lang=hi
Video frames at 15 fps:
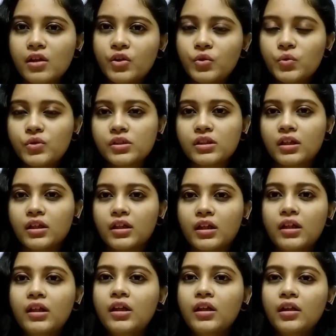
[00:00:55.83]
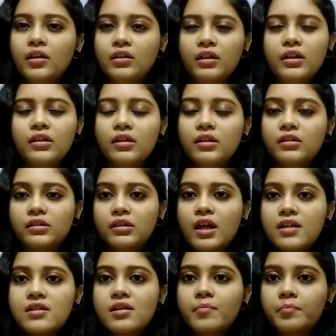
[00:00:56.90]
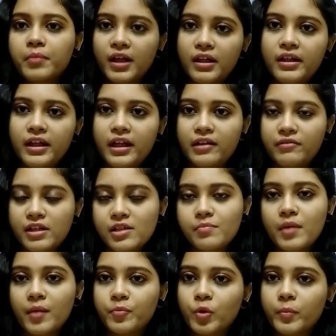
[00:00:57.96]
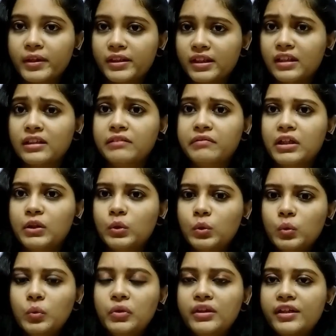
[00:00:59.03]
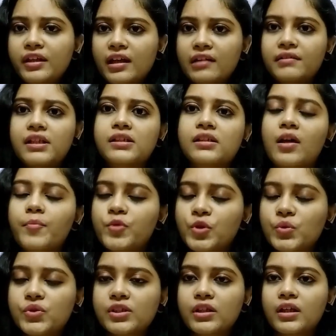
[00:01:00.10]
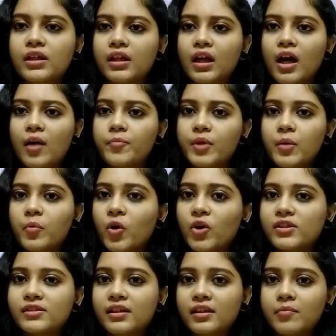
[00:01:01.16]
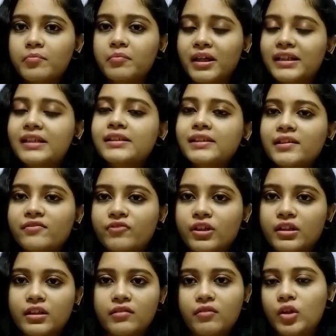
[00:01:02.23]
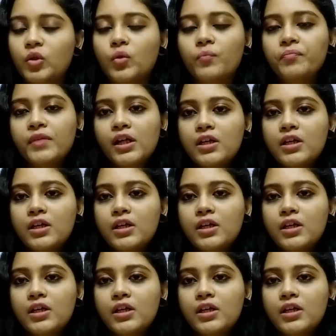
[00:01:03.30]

का यूज़ करके एक इतना सिंपल डी मैं आपको बताने वाली हूँ उन डी का आप यूज़ करके आपके बहुत सारे मनी सेव करने वाले हो